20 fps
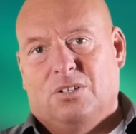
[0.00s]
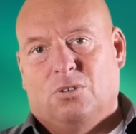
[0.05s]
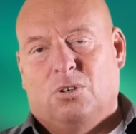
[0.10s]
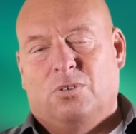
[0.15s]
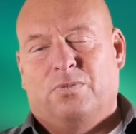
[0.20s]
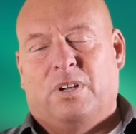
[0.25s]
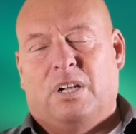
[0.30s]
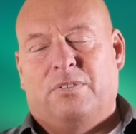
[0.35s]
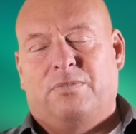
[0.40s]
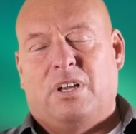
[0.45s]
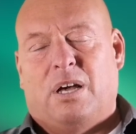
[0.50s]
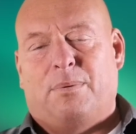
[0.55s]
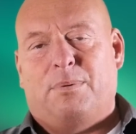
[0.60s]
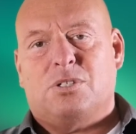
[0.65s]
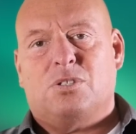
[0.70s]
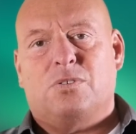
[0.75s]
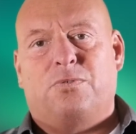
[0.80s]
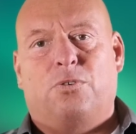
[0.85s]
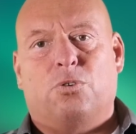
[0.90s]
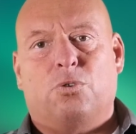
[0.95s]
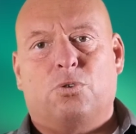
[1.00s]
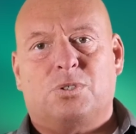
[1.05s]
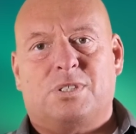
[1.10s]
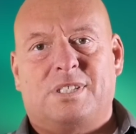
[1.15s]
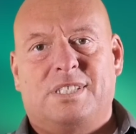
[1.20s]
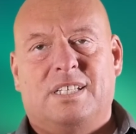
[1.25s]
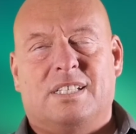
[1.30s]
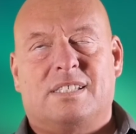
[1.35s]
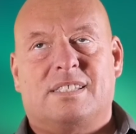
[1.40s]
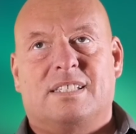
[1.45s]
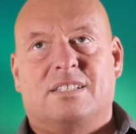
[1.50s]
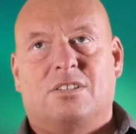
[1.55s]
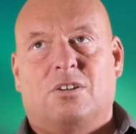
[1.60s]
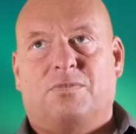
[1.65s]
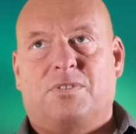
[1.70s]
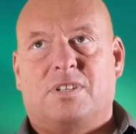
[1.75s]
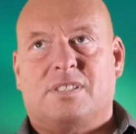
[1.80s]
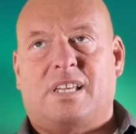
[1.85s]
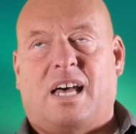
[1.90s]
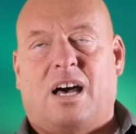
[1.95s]
Und weil wir aber so fokussiert sind
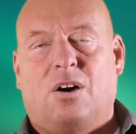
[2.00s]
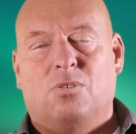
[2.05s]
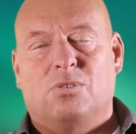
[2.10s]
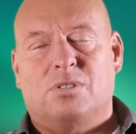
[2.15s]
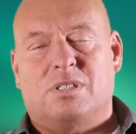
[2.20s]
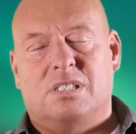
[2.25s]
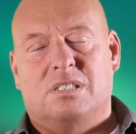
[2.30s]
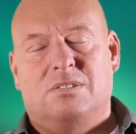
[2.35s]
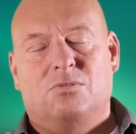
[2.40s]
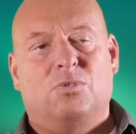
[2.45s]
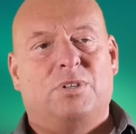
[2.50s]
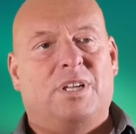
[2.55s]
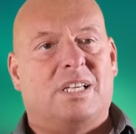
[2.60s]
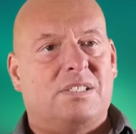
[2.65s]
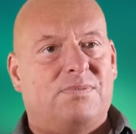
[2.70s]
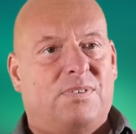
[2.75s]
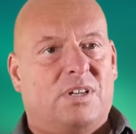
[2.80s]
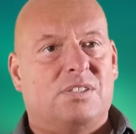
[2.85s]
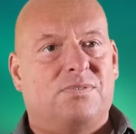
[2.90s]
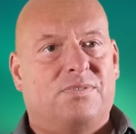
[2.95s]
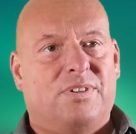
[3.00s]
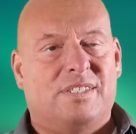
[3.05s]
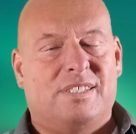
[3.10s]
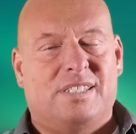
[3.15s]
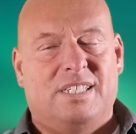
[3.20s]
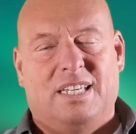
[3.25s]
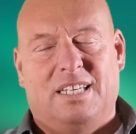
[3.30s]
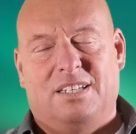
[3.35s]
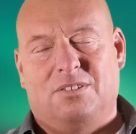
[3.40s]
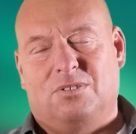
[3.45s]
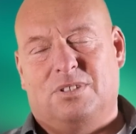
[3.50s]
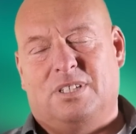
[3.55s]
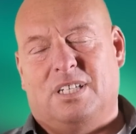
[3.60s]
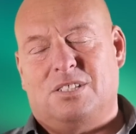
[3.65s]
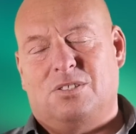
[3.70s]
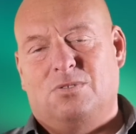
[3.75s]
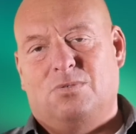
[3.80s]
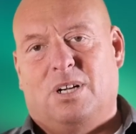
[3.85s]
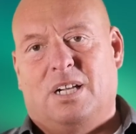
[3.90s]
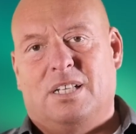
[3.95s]
auf das Außen, nur das, was wir sehen und
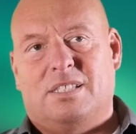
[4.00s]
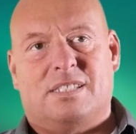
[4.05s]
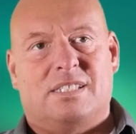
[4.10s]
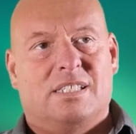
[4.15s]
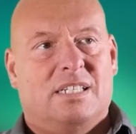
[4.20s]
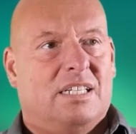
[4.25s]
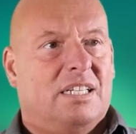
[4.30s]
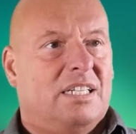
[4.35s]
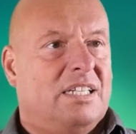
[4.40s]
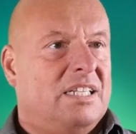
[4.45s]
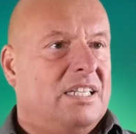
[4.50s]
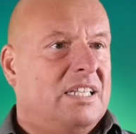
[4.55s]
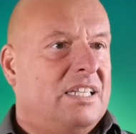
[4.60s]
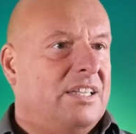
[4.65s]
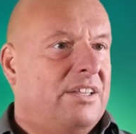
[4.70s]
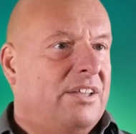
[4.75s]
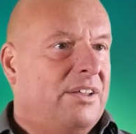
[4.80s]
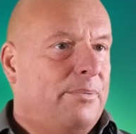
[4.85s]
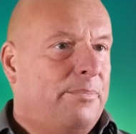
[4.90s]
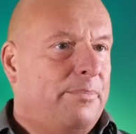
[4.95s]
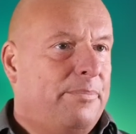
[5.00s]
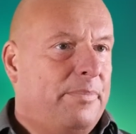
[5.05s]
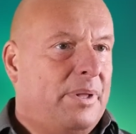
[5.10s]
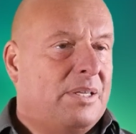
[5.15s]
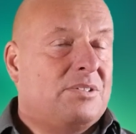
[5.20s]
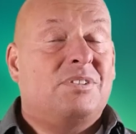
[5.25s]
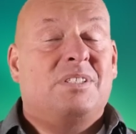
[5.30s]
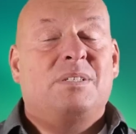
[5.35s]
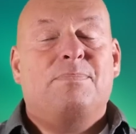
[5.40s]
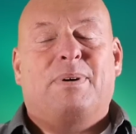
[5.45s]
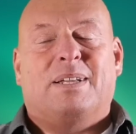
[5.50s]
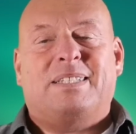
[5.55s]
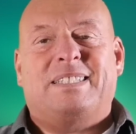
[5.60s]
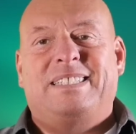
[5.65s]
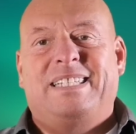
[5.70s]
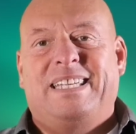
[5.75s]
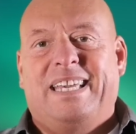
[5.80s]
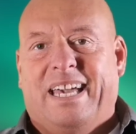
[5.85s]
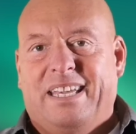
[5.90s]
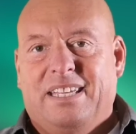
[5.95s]
das nur als, also die
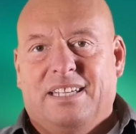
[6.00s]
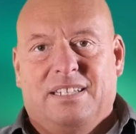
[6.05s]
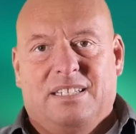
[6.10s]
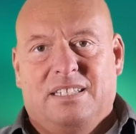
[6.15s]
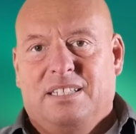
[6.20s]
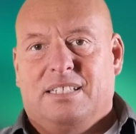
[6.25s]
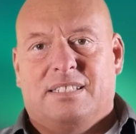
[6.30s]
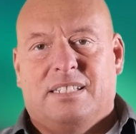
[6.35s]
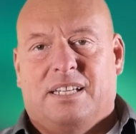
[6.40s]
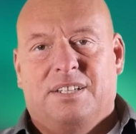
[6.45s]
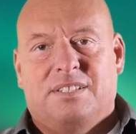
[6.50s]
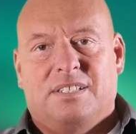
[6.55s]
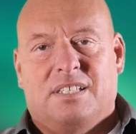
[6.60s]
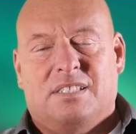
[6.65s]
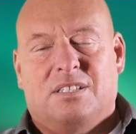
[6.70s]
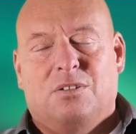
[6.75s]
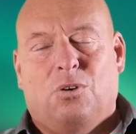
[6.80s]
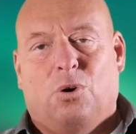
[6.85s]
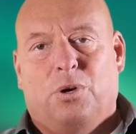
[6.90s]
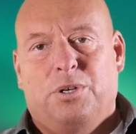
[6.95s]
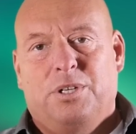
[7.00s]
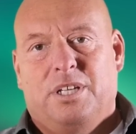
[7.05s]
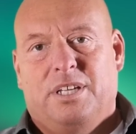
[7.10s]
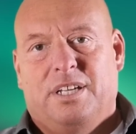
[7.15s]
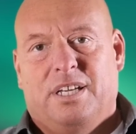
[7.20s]
Materie, die nichts anderes als geronnene